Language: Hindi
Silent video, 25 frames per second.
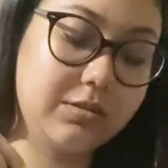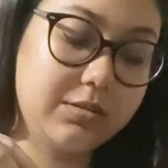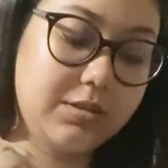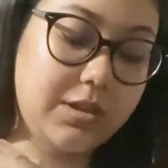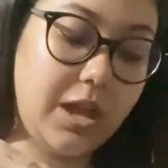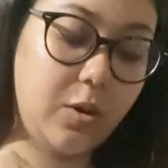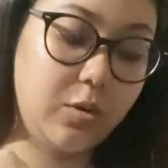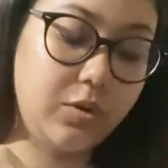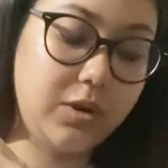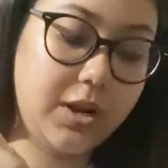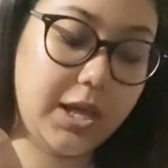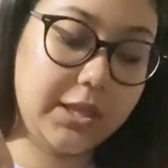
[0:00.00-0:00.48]

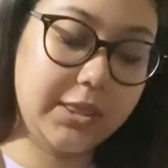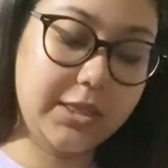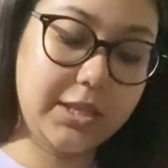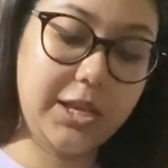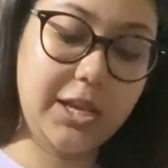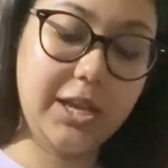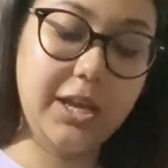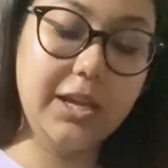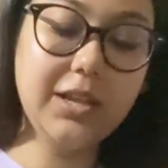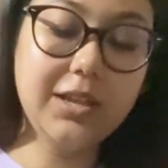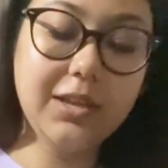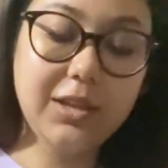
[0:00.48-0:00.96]
साउंड आती
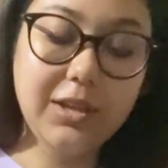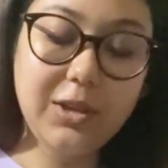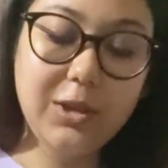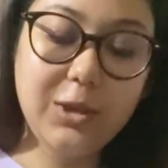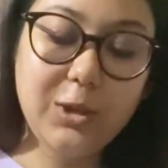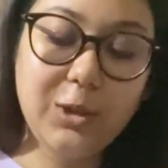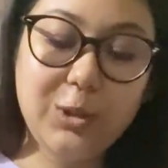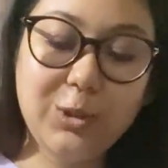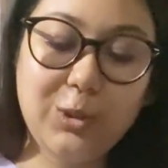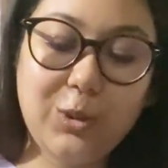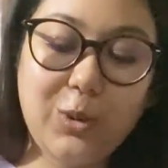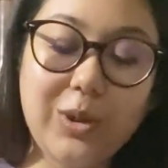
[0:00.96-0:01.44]
है
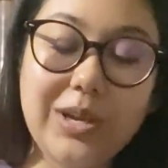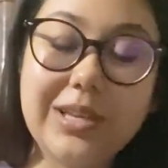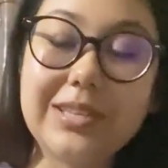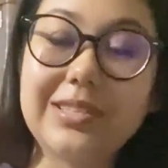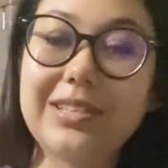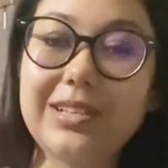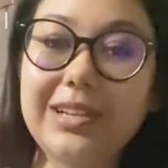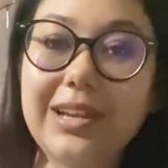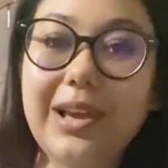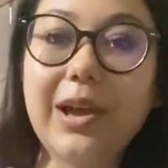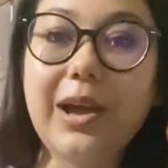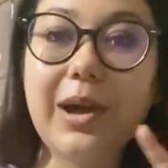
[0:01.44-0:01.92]
तो
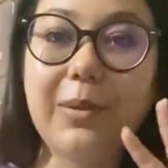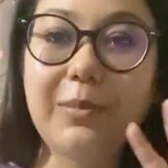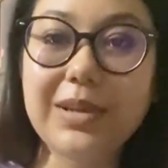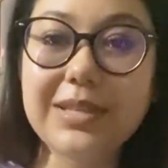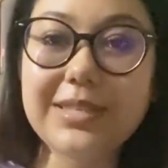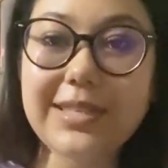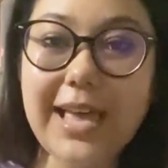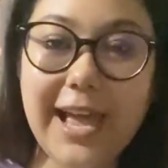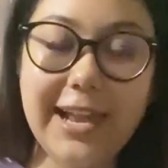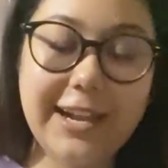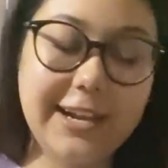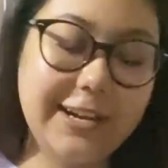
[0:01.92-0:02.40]
इसलिए हमें
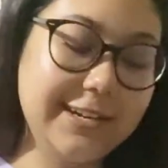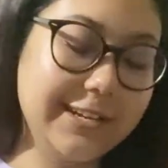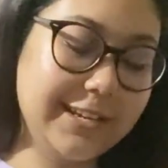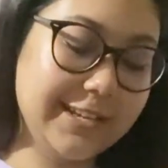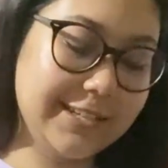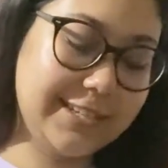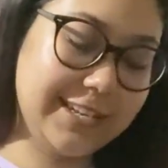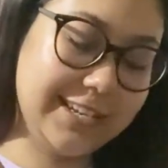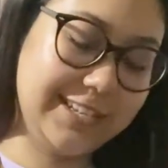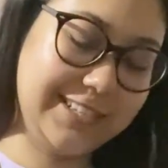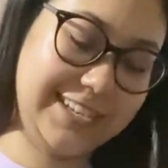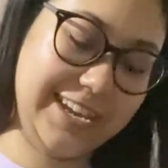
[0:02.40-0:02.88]
साइलेंट
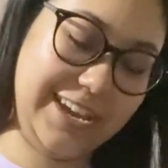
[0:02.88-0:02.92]
किचन